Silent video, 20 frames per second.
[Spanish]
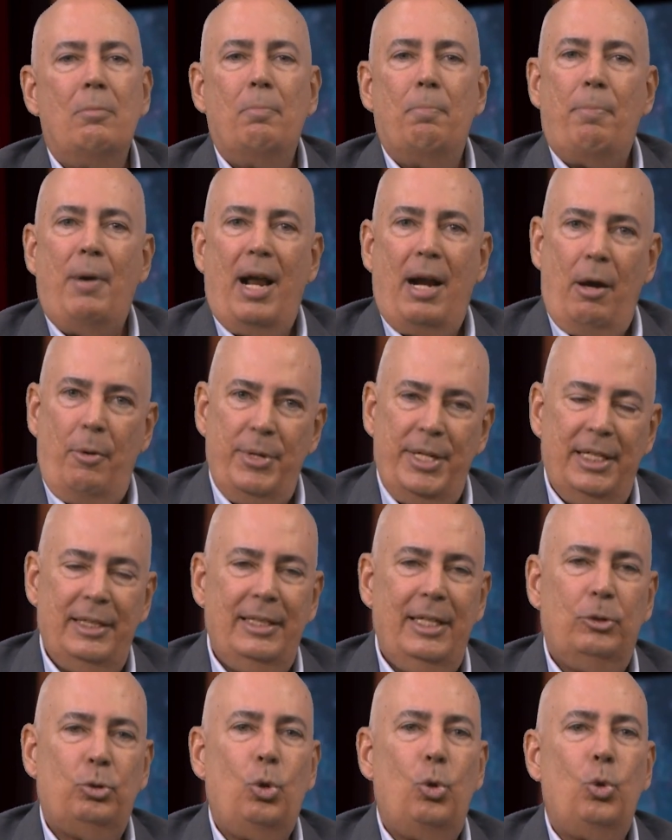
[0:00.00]
para bien
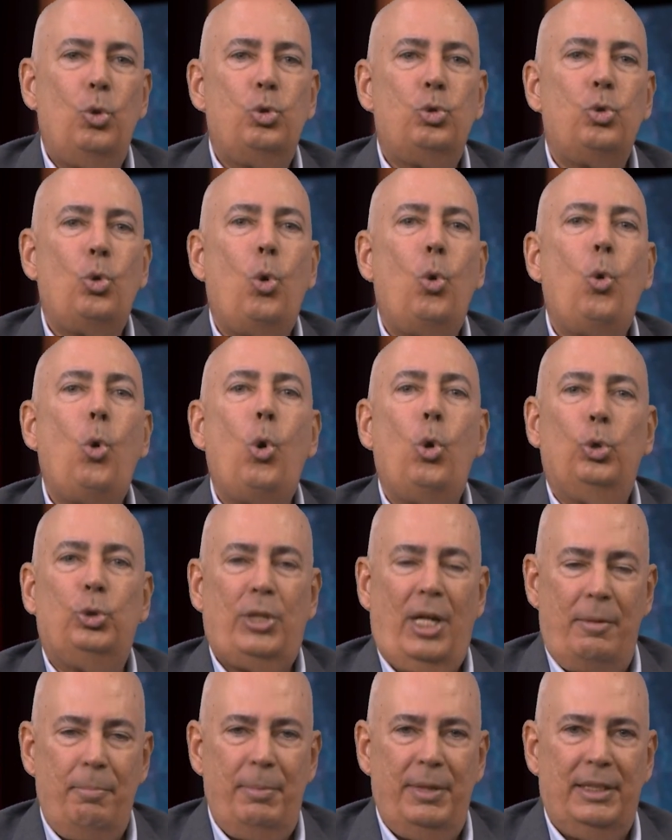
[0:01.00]
de todos,
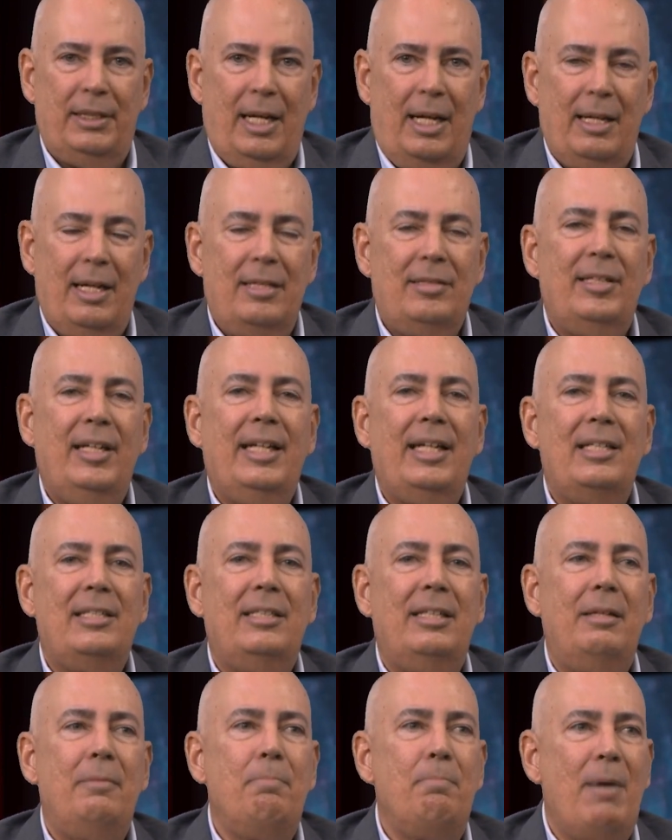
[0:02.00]
otra invitada. Así que
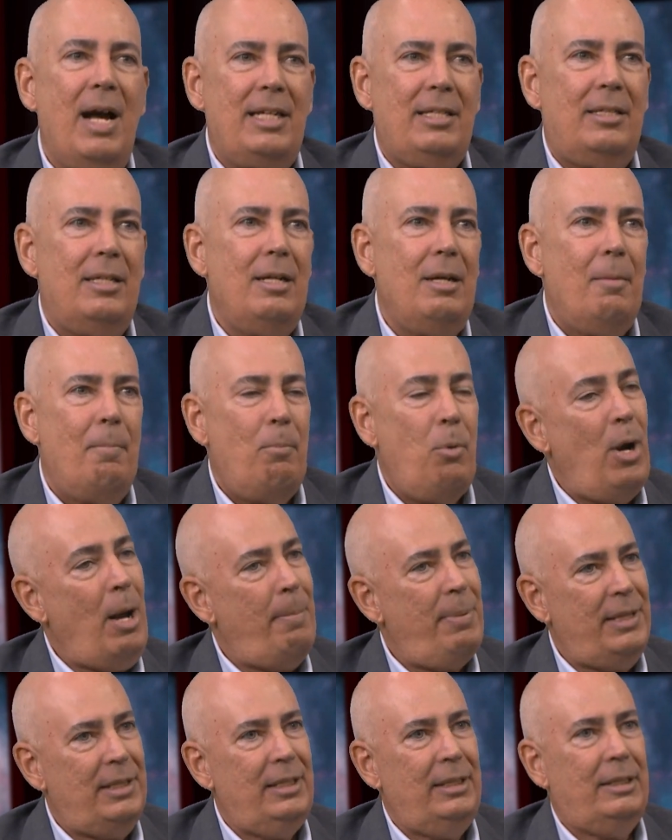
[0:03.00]
sin más, voy
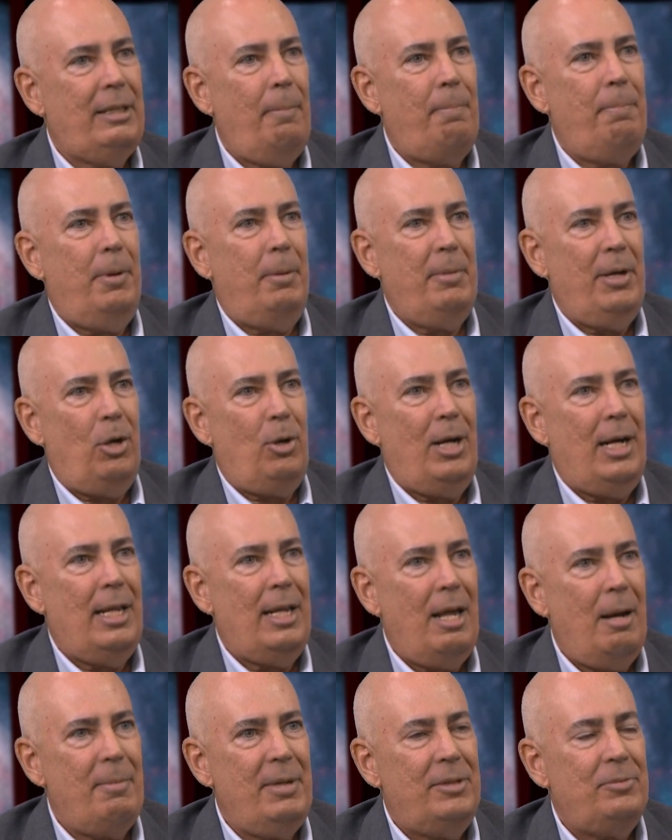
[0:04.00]
a presentar primero a la
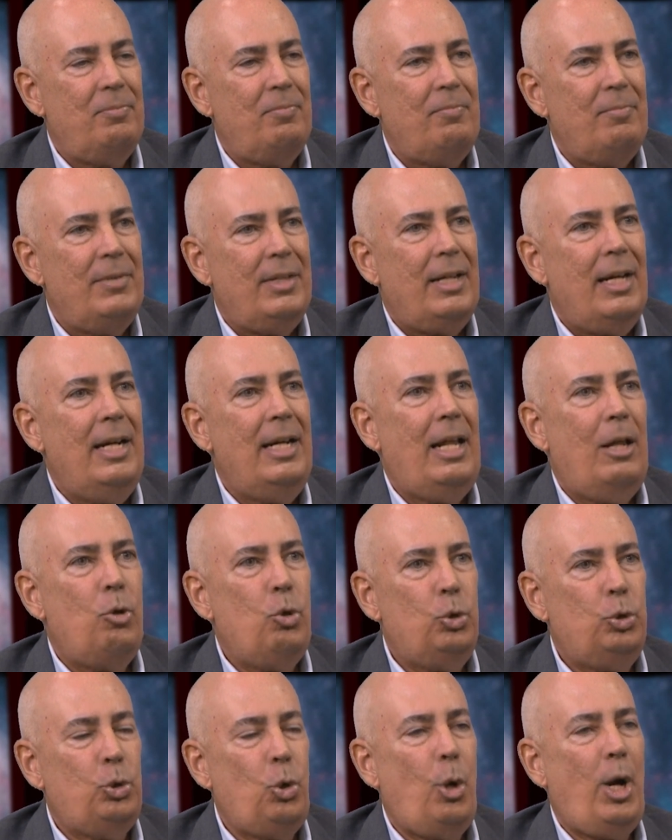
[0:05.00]
dama, la
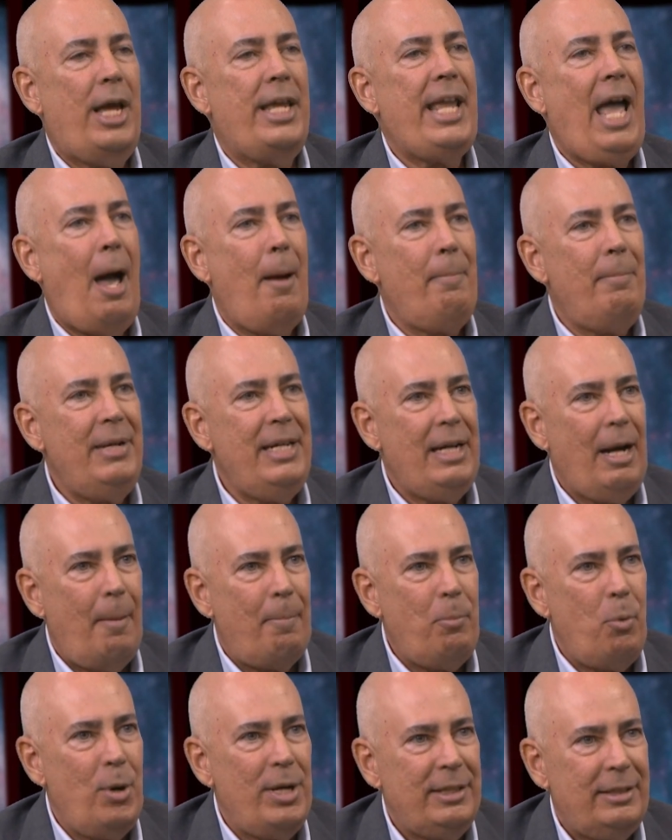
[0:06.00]
doctora Yamira
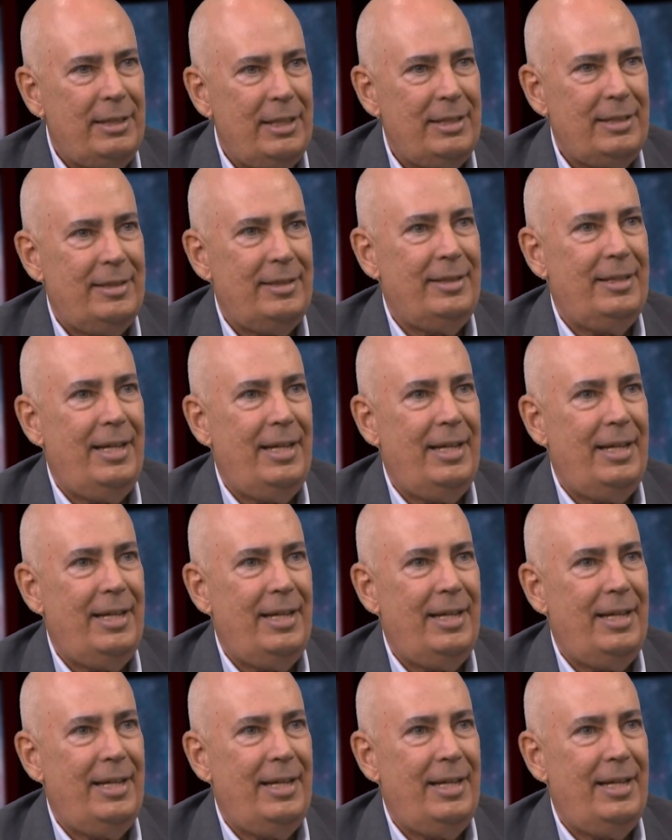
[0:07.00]
Puentes,